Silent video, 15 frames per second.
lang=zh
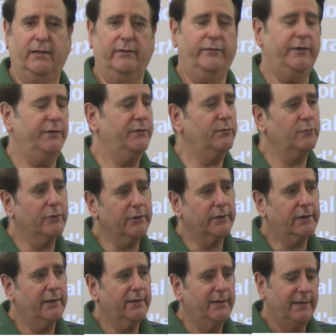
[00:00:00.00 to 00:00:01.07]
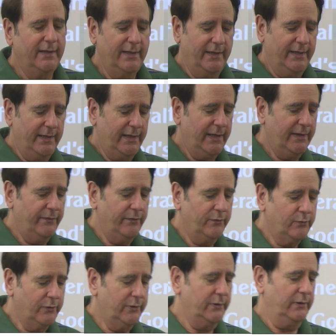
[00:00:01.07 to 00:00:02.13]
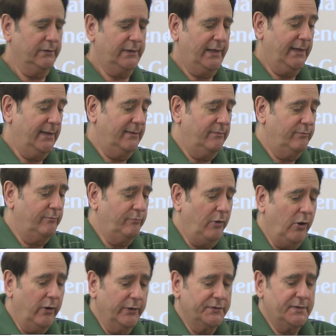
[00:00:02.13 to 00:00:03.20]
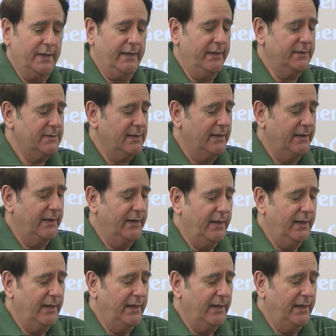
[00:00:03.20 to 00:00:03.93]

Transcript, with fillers: 良善和他的恩典。保罗说。